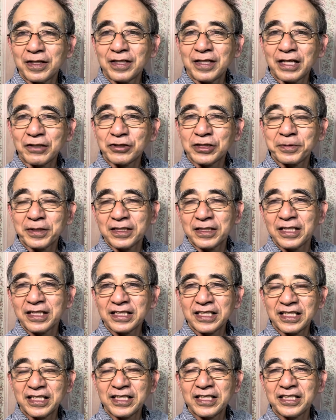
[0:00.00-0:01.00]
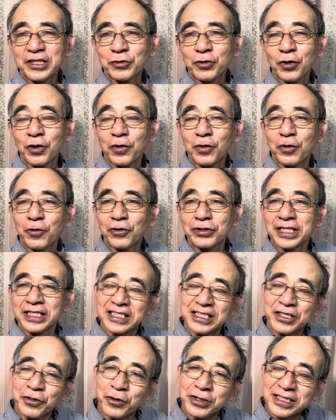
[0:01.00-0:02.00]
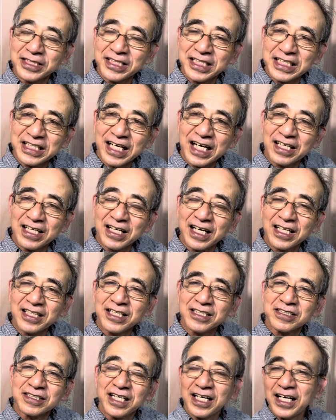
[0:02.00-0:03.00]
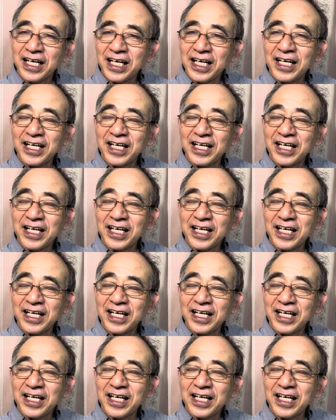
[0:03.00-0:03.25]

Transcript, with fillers: なくすべきと、私、個人的に考えですね、